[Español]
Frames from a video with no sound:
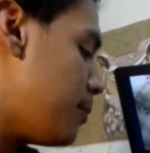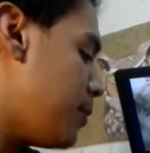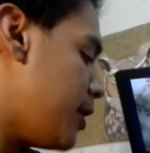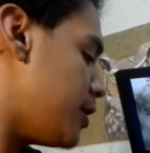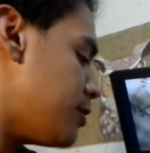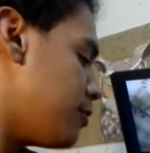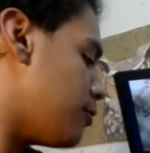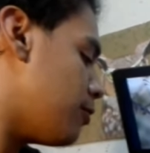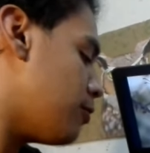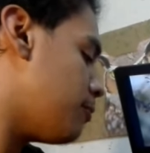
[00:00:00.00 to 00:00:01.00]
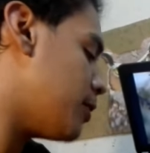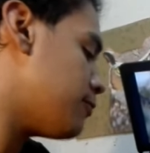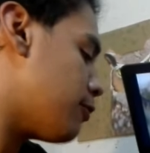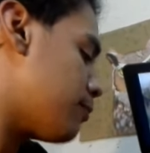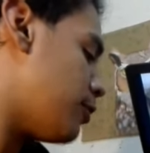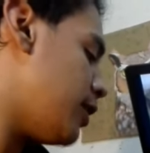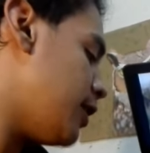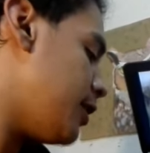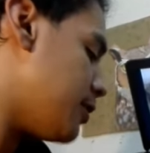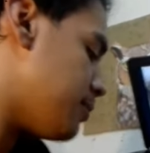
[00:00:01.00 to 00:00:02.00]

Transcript: 1000 pies, ocupas formol al